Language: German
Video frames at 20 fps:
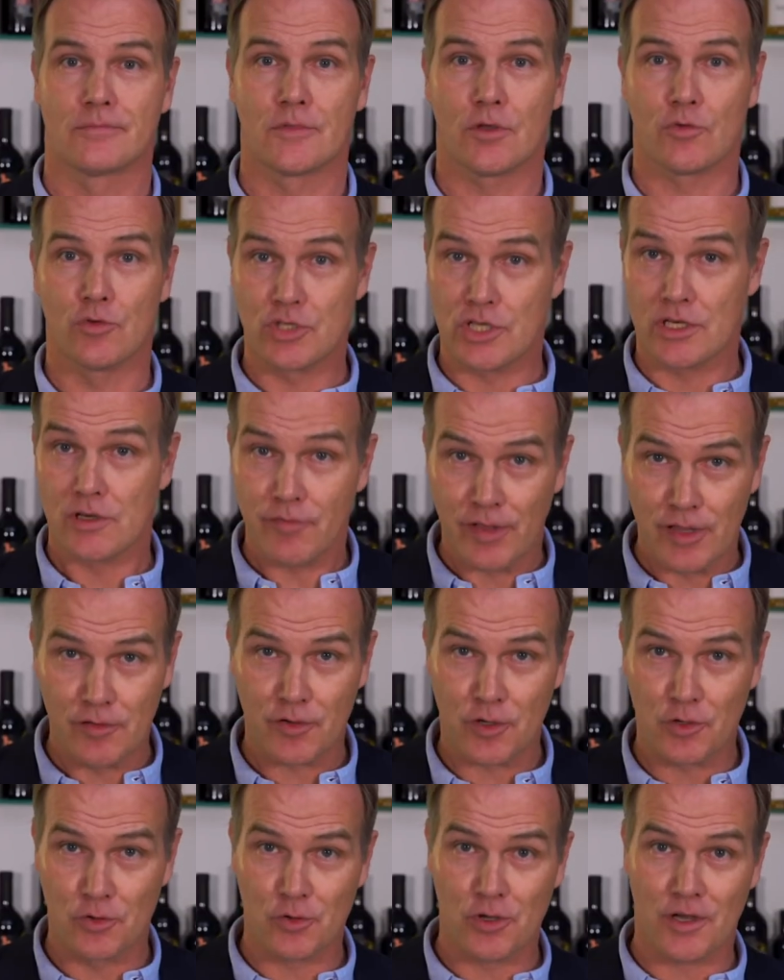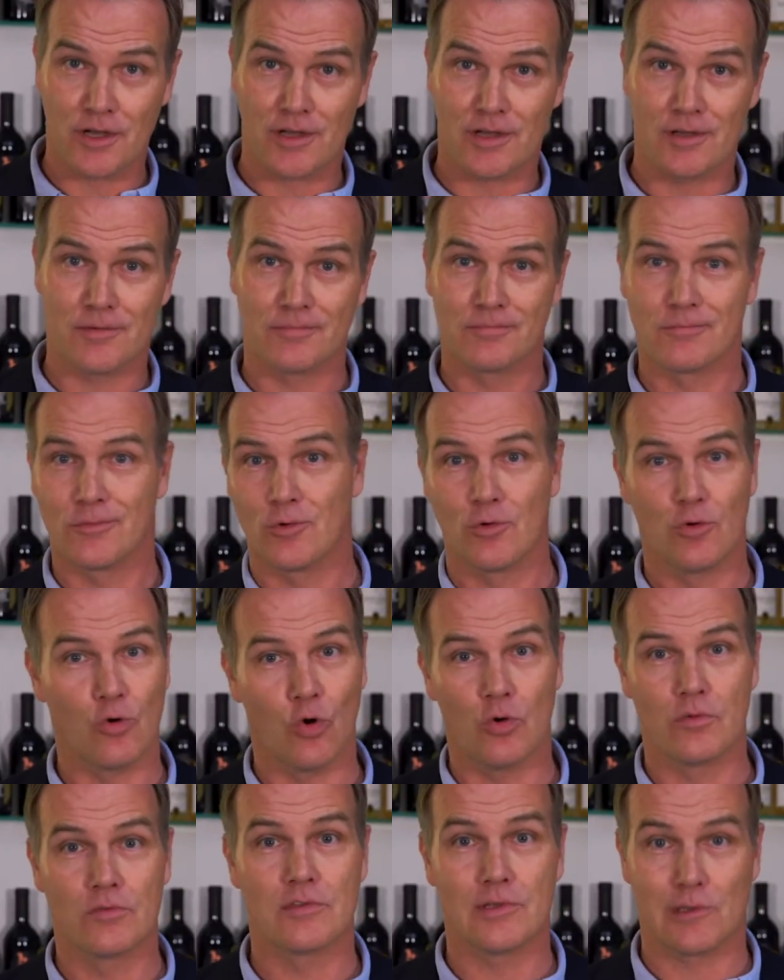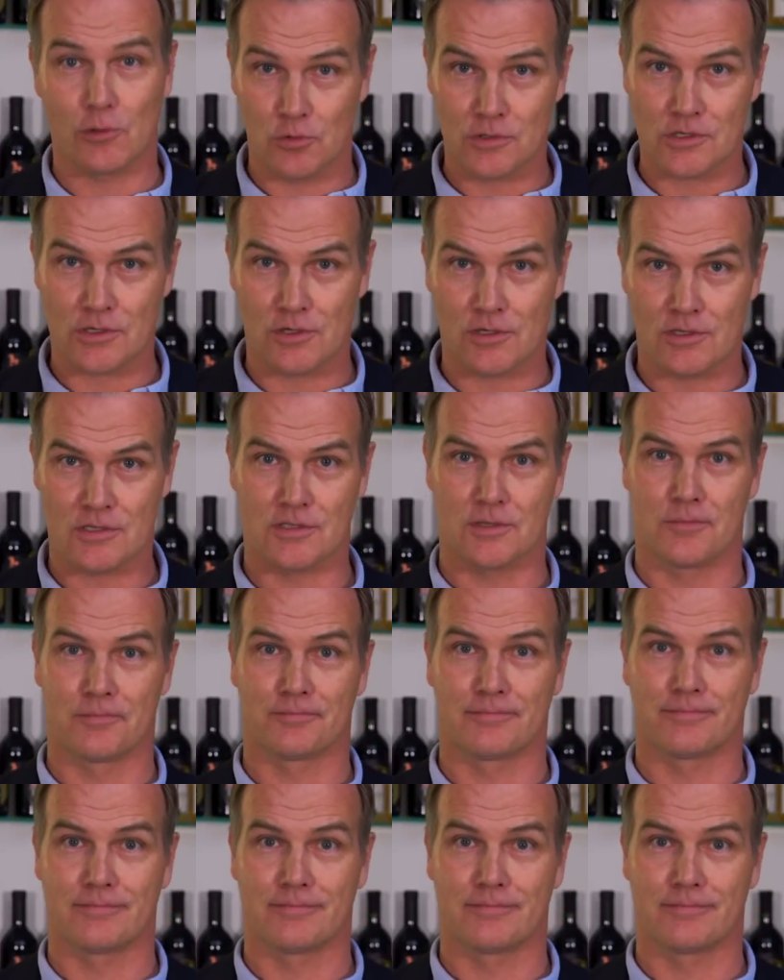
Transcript: Ich wünsche Ihnen viel Vergnügen und los geht's.